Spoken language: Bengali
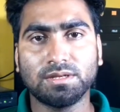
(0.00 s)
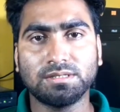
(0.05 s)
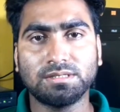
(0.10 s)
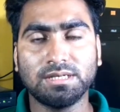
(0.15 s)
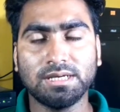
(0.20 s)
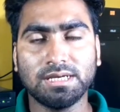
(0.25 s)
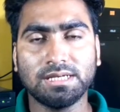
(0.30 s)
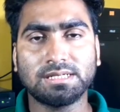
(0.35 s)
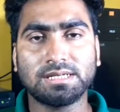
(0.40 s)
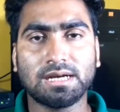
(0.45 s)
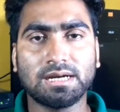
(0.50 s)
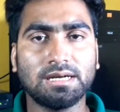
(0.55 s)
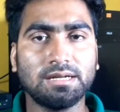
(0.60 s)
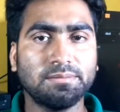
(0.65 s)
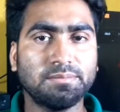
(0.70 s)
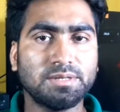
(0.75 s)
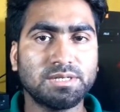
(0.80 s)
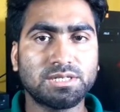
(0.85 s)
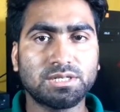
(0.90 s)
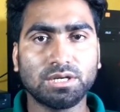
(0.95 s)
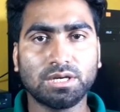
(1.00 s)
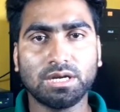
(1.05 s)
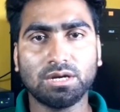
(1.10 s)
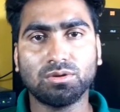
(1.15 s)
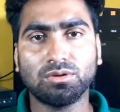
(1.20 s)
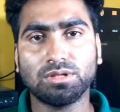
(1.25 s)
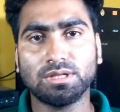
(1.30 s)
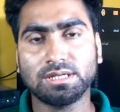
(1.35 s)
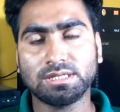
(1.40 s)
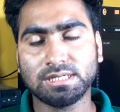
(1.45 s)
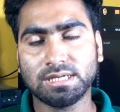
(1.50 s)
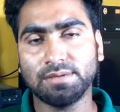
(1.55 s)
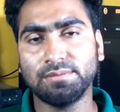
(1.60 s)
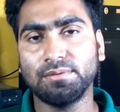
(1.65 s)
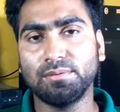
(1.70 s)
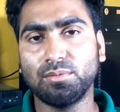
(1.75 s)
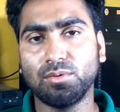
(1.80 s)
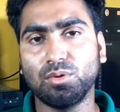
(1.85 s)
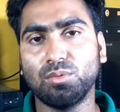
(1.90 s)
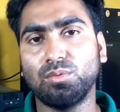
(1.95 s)
যে চারটি মিস্টেকের কথা আজকে
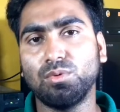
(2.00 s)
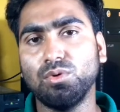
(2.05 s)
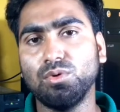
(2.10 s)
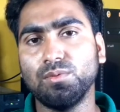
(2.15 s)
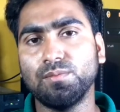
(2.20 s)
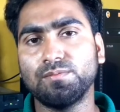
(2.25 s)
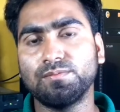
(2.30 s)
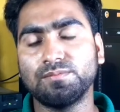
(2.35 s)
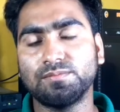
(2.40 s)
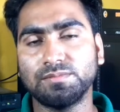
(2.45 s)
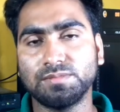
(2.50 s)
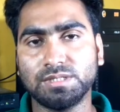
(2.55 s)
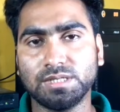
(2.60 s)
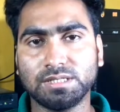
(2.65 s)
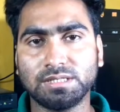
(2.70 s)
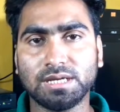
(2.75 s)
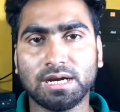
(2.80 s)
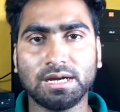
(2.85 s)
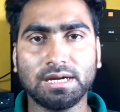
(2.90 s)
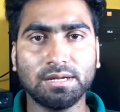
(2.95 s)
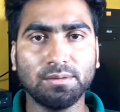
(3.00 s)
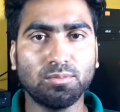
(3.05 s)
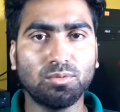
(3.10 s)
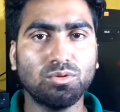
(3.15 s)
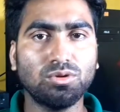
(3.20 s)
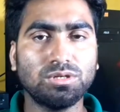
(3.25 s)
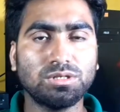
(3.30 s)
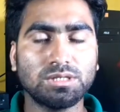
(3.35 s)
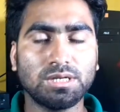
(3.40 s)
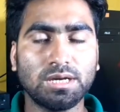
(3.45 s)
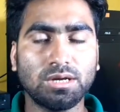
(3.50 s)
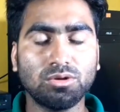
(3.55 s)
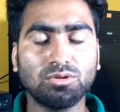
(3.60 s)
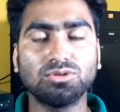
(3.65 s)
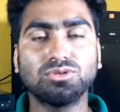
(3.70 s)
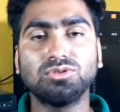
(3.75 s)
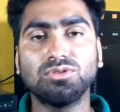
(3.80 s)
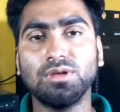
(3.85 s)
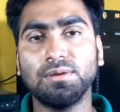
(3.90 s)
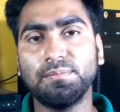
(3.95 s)
আমি বলবো যে চারটি ভুল এগুলো
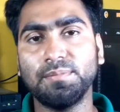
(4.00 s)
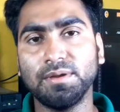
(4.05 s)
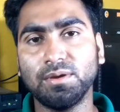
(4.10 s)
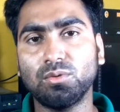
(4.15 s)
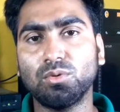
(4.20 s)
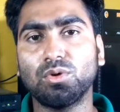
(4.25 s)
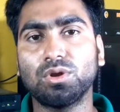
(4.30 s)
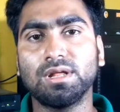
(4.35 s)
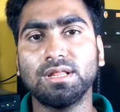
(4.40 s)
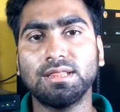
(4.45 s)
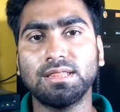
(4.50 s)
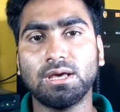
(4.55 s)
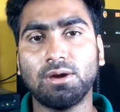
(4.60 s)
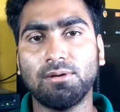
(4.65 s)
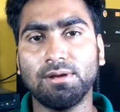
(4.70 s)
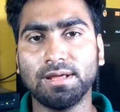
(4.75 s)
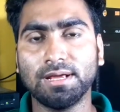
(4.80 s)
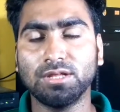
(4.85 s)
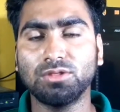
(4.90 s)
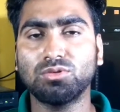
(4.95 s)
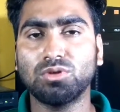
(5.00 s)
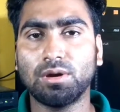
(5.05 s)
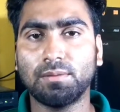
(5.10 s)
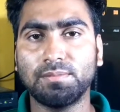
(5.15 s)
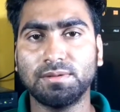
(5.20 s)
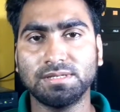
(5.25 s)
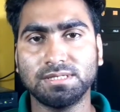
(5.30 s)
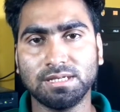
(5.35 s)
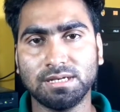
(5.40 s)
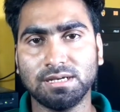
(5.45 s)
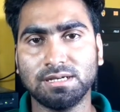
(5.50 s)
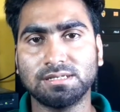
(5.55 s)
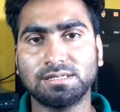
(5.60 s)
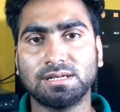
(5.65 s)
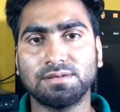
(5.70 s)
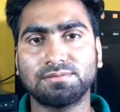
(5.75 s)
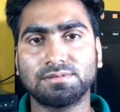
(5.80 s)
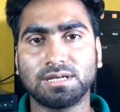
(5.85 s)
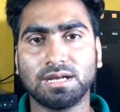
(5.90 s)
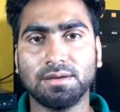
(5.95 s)
যদি আপনি করেন তাহলে কিন্তু আপনার চ্যানেলের
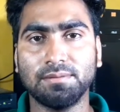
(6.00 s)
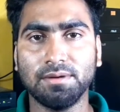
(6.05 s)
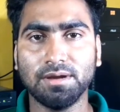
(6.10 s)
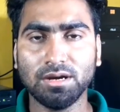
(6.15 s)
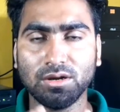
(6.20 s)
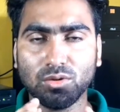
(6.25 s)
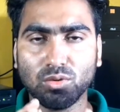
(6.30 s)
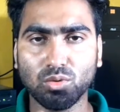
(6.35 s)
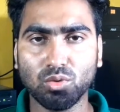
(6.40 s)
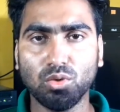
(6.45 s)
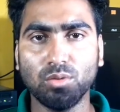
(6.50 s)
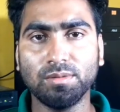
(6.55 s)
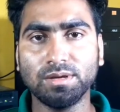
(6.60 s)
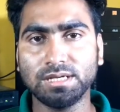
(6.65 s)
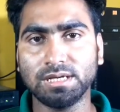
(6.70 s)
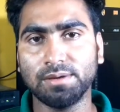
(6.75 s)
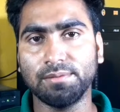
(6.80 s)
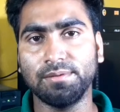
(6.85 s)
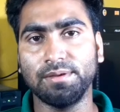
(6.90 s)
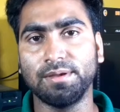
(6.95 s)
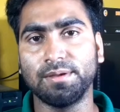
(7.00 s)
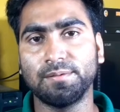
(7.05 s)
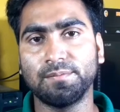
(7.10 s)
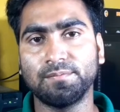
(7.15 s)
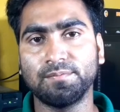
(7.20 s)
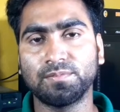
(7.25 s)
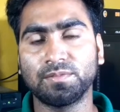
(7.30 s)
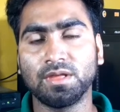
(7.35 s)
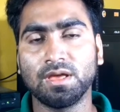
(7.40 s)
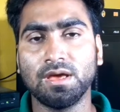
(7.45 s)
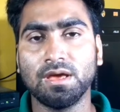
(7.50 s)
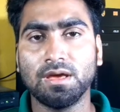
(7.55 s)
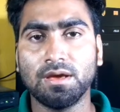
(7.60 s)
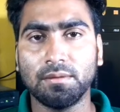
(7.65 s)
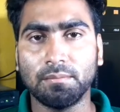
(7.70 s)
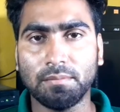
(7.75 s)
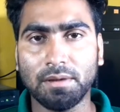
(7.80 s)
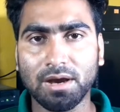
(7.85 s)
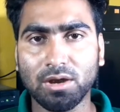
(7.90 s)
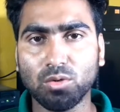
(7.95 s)
সাবস্ক্রাইবার কমে যাবে
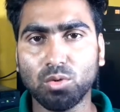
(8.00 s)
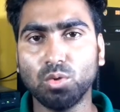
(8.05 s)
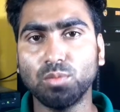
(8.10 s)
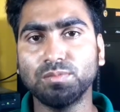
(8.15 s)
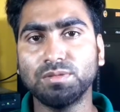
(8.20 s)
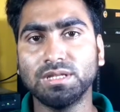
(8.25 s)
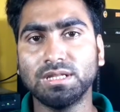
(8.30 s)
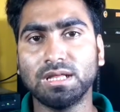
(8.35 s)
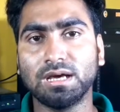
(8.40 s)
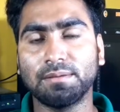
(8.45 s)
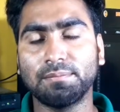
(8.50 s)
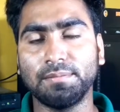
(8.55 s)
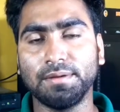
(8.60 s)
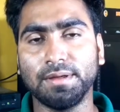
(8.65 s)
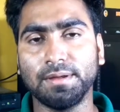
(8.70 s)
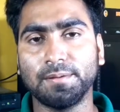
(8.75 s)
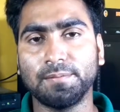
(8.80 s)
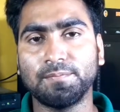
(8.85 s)
বা কমতে থাকবে